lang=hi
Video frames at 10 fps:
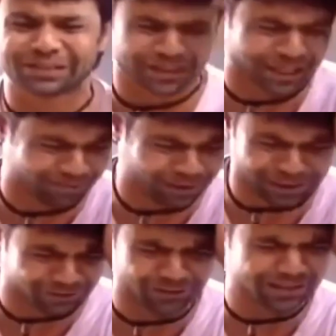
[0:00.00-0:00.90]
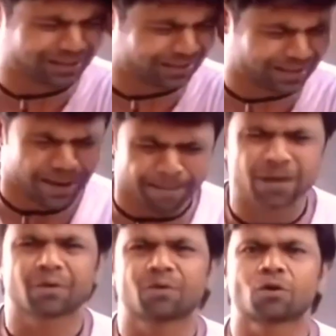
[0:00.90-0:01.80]
क्या आप भी अक्सर लोगों के नाम
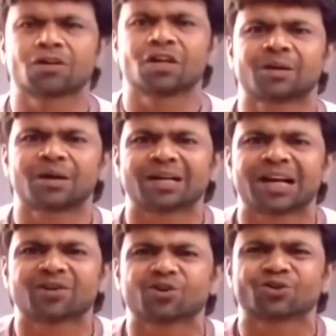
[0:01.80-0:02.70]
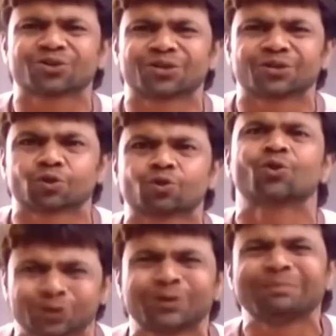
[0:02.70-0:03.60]
भूल जाया करते हैं या फिर आपके घर
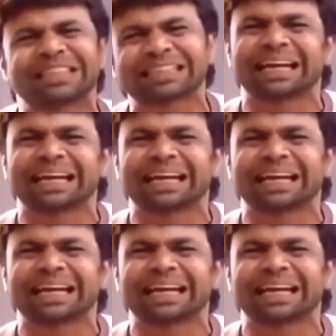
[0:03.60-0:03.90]
में कोई छोटा